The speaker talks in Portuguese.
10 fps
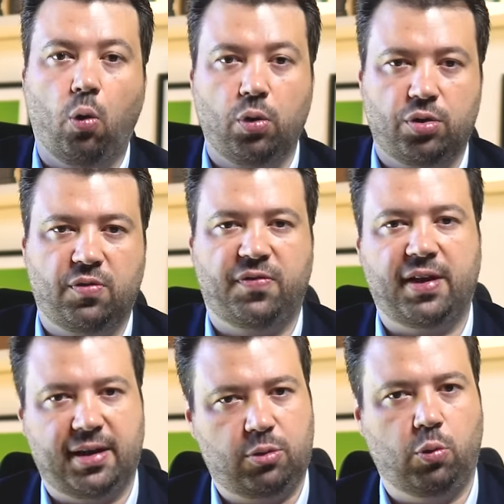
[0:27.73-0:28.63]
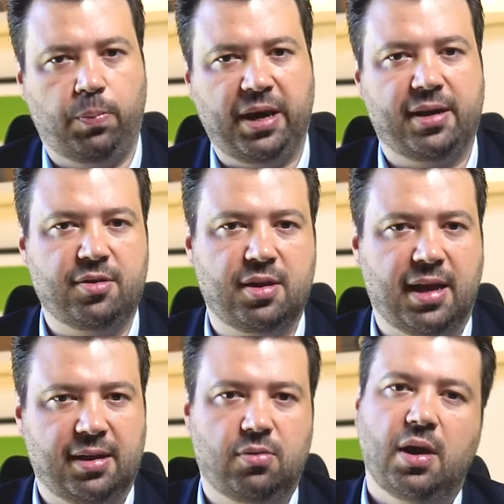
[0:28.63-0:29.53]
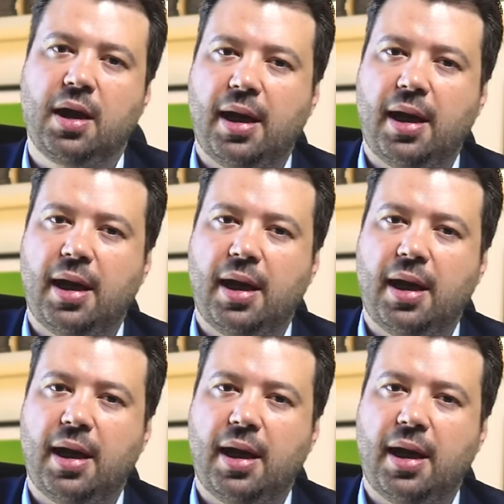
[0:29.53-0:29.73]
hoje falar que sou pré-candidato